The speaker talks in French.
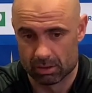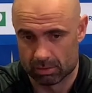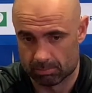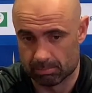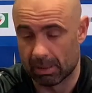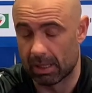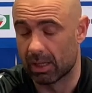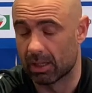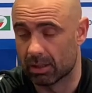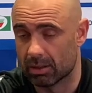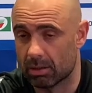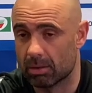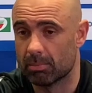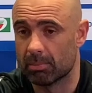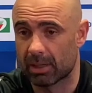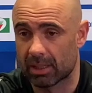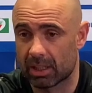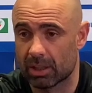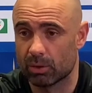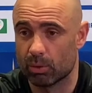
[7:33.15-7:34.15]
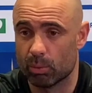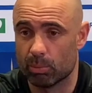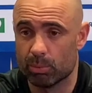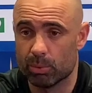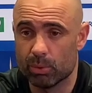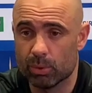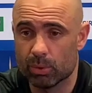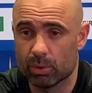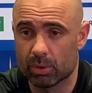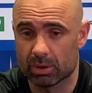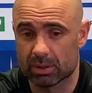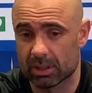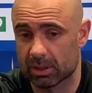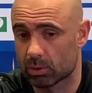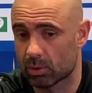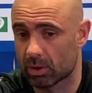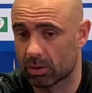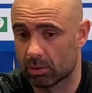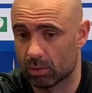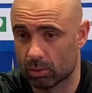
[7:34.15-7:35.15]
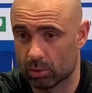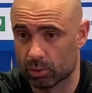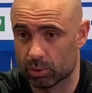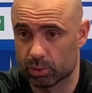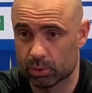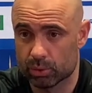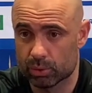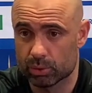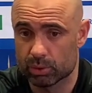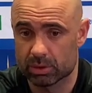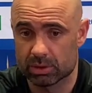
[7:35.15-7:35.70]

bah, de marquer de but, que ce soit dans le jeu,